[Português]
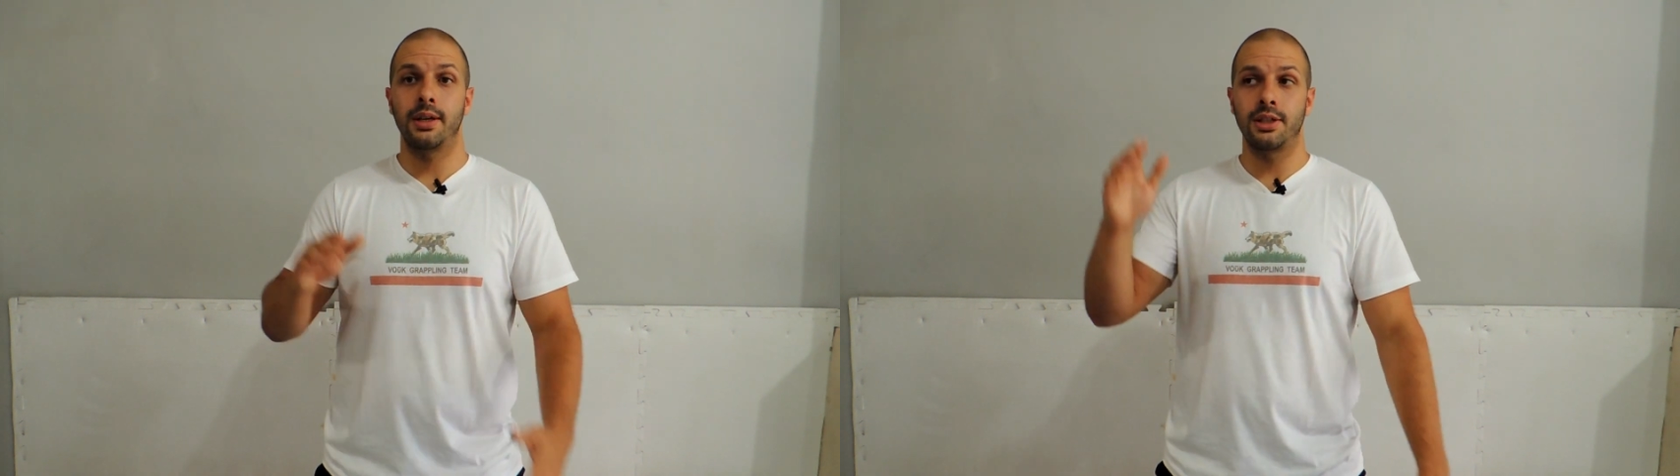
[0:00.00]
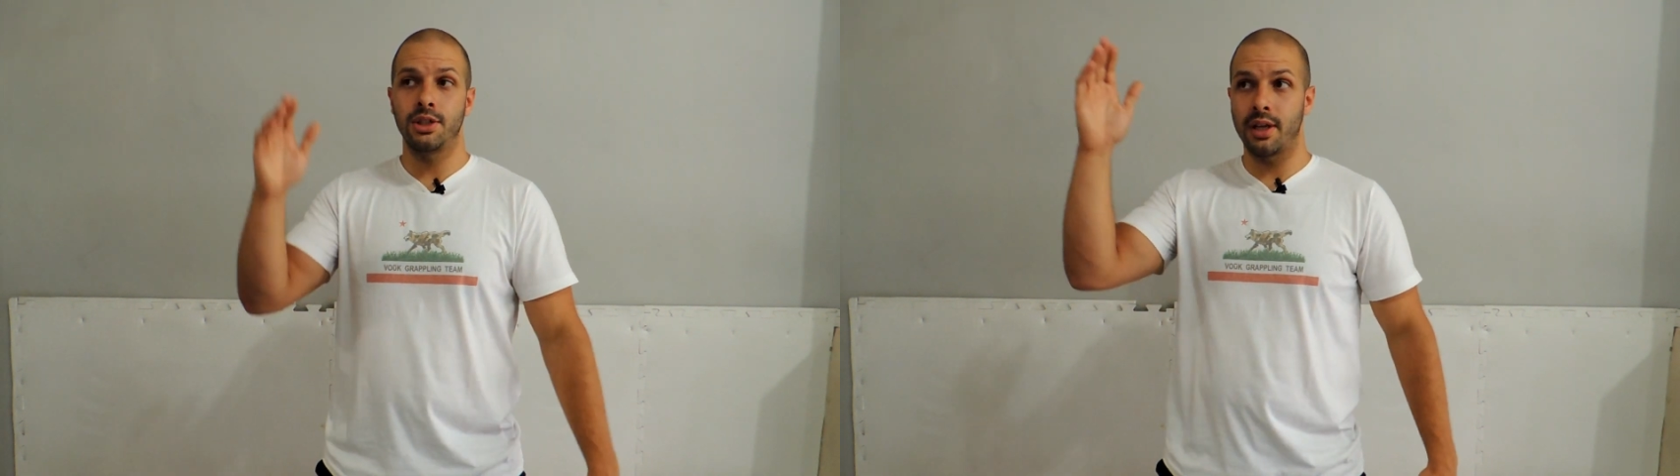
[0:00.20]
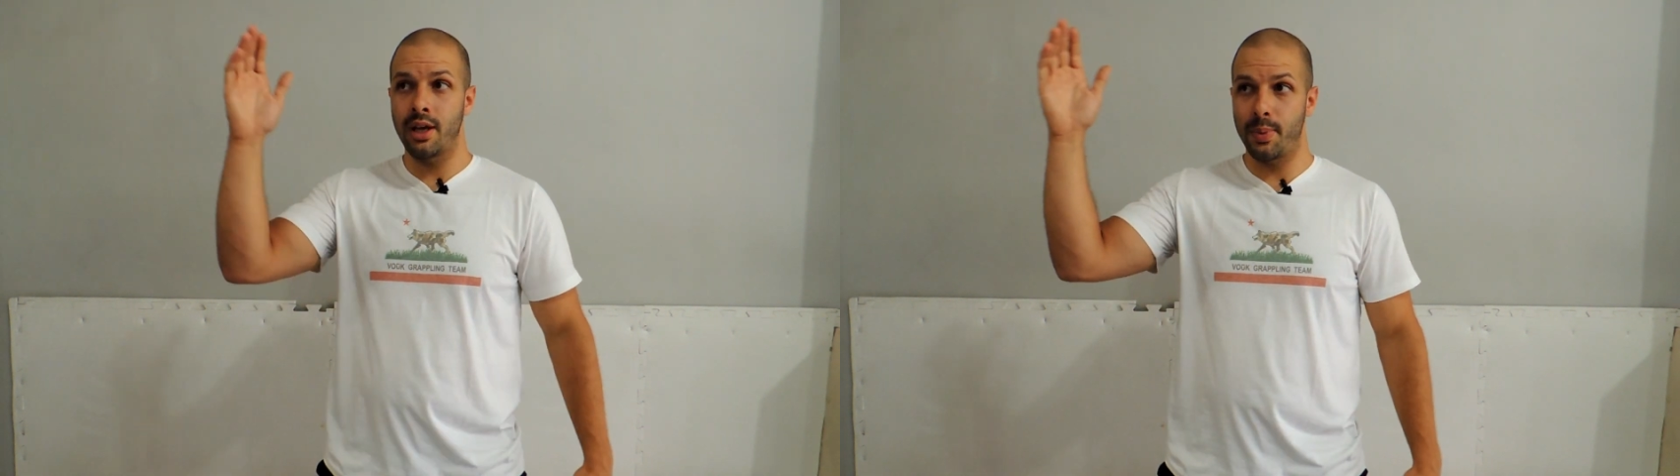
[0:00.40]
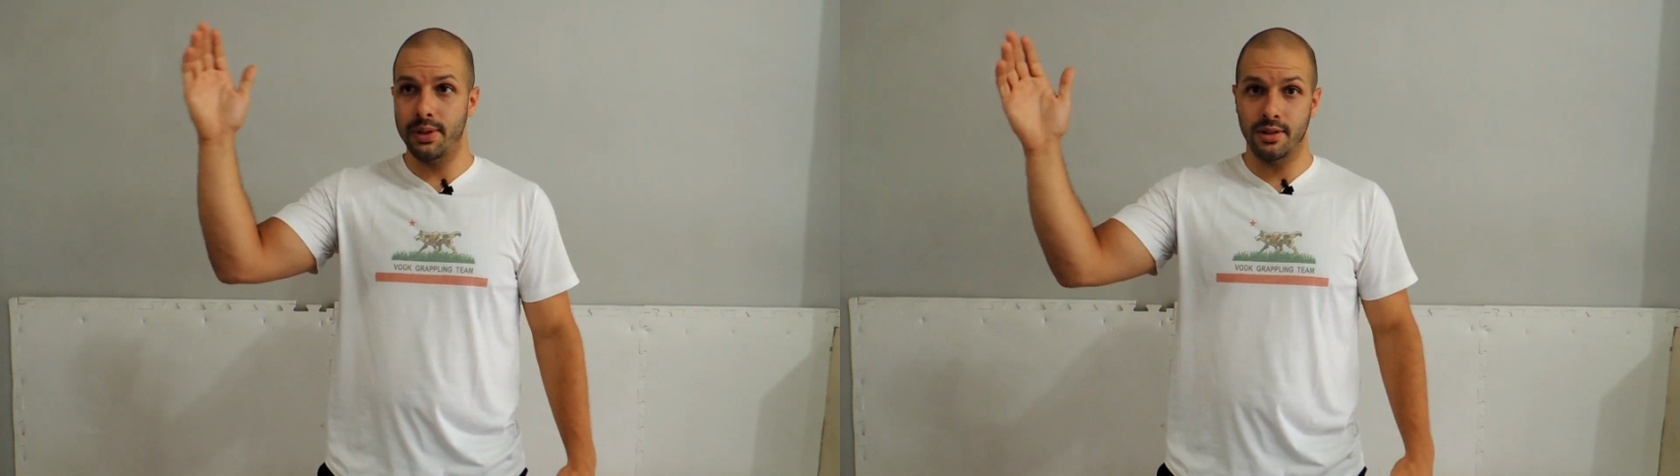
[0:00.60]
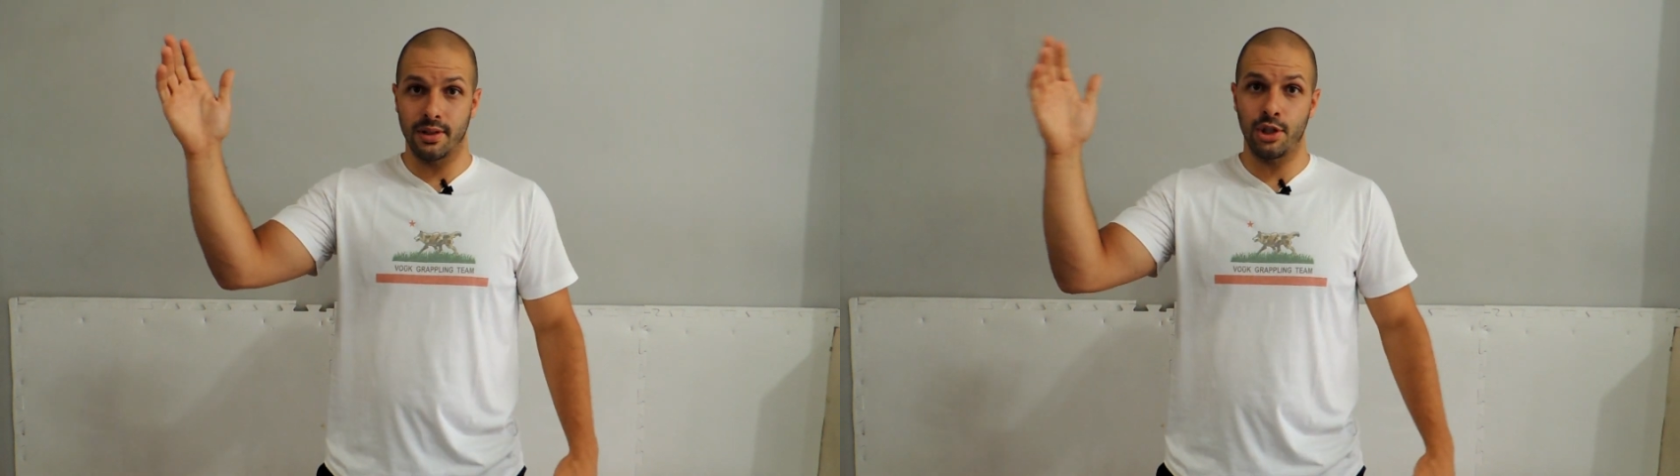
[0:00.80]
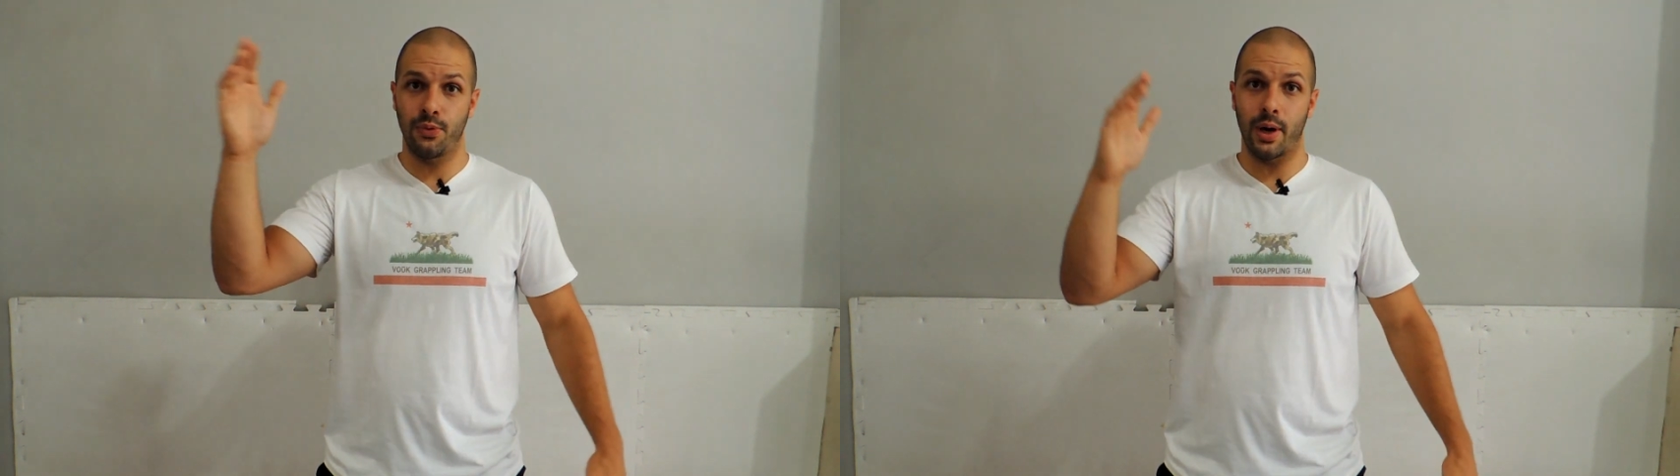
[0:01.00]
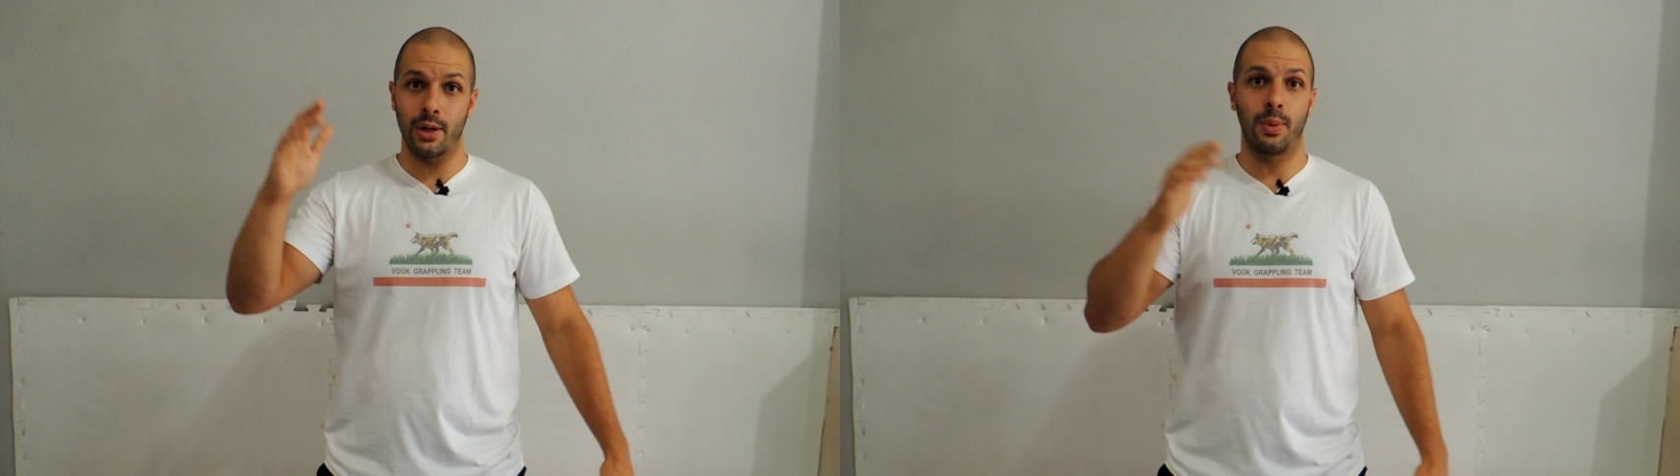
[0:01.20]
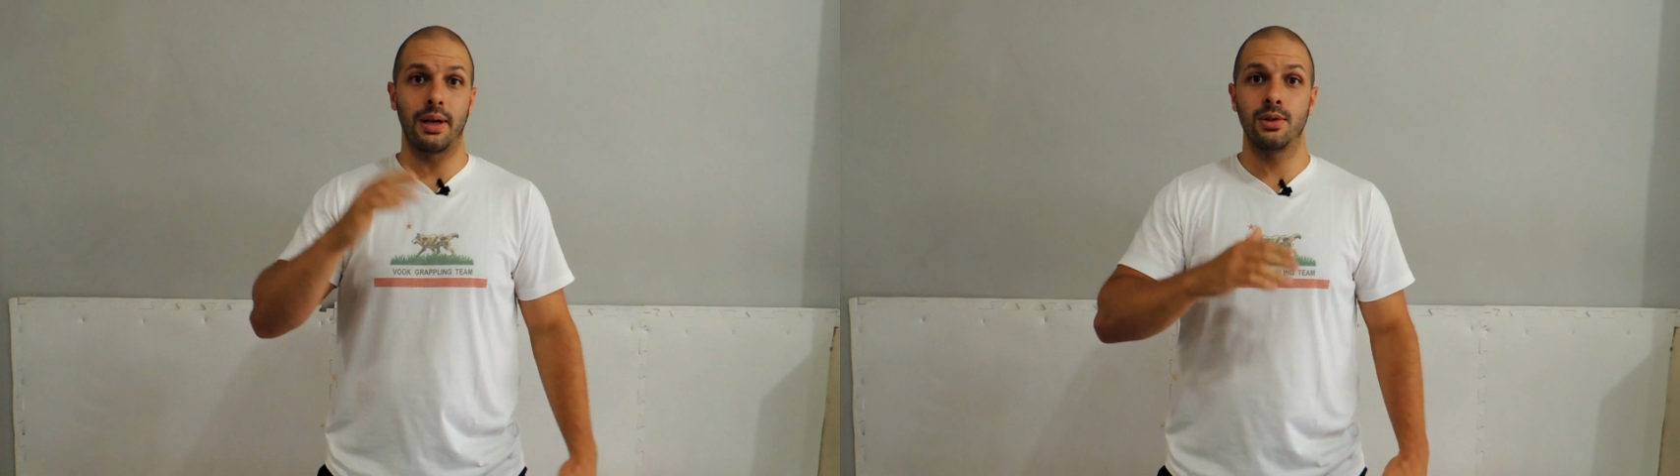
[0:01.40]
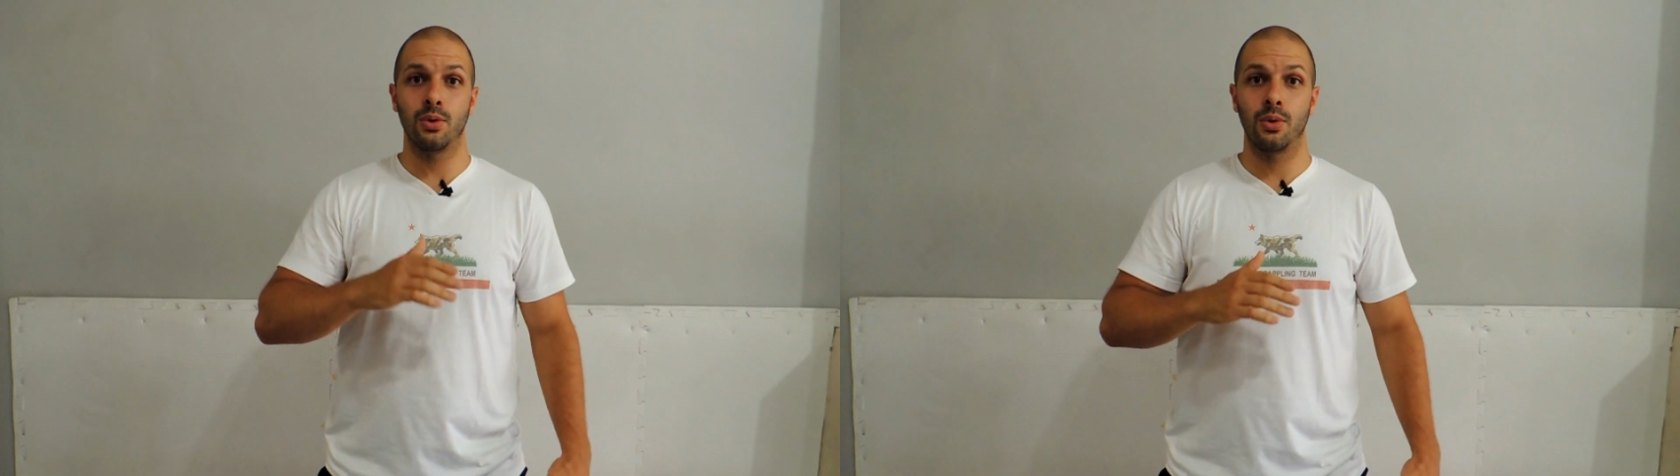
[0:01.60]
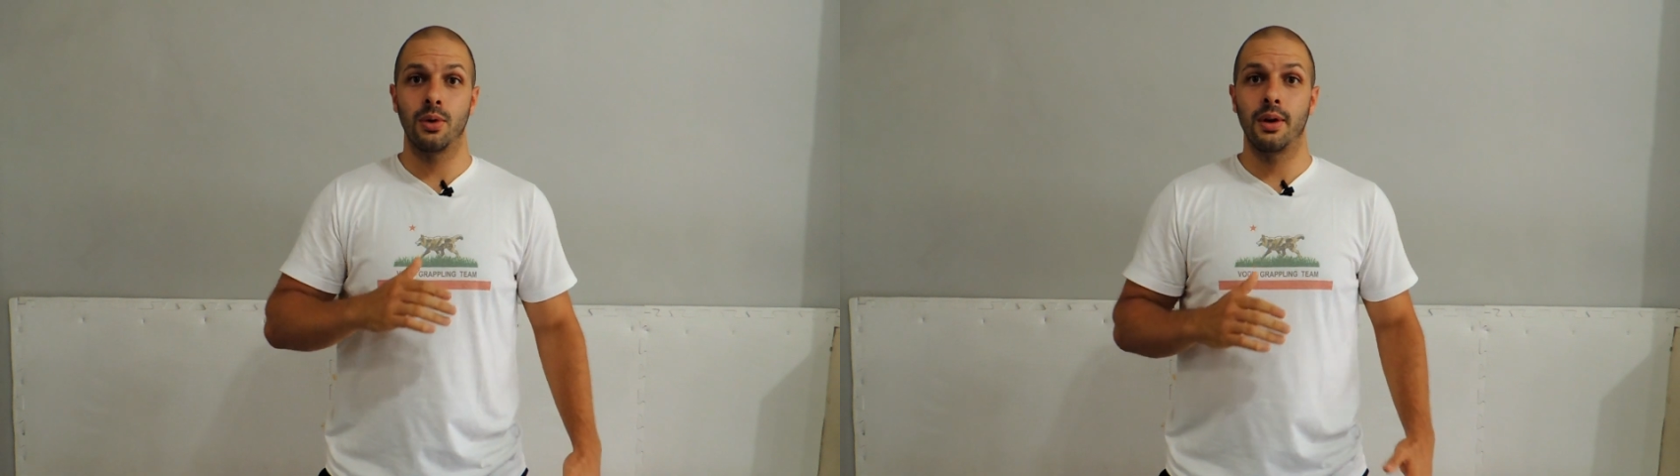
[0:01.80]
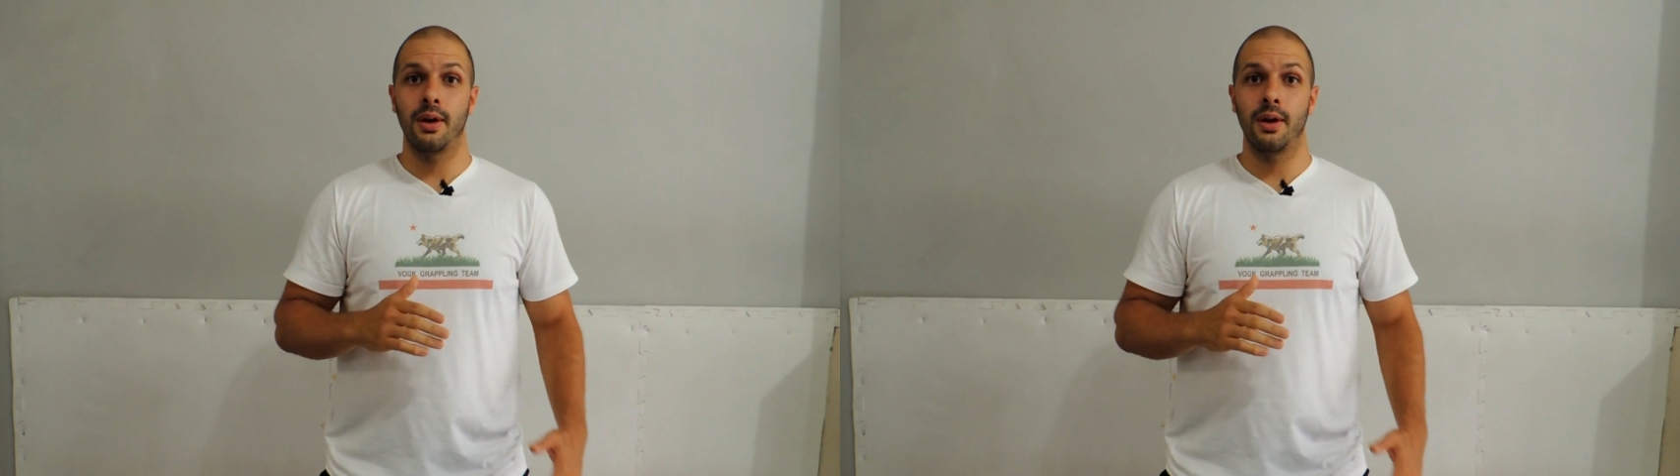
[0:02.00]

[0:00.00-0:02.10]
e a gente tem representantes fora do Brasil.